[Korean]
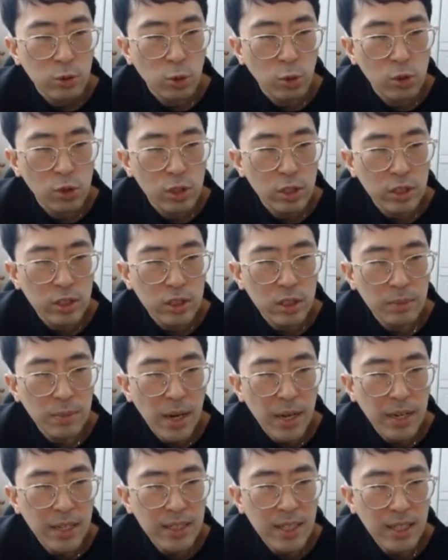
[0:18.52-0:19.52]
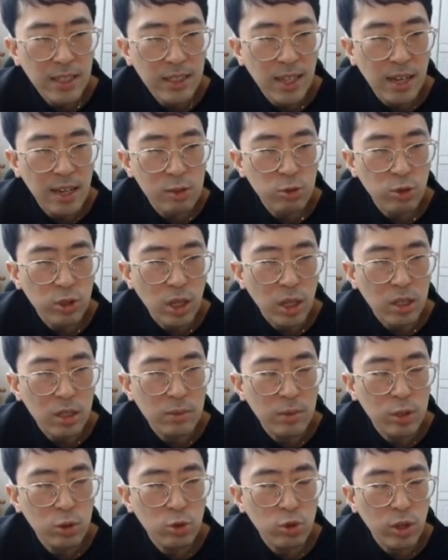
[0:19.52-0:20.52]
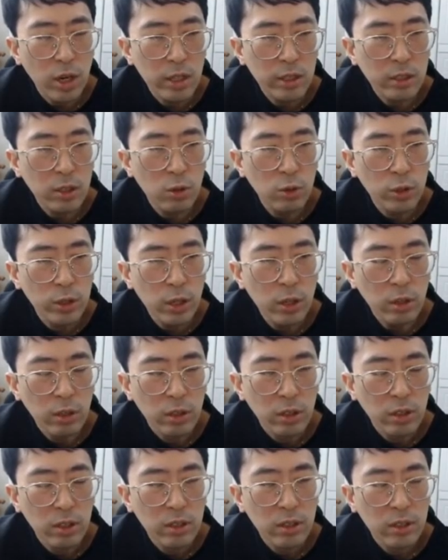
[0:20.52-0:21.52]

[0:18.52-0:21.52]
돌려서 만화상이 나갈 수 있게끔 응수를 하는 거고요.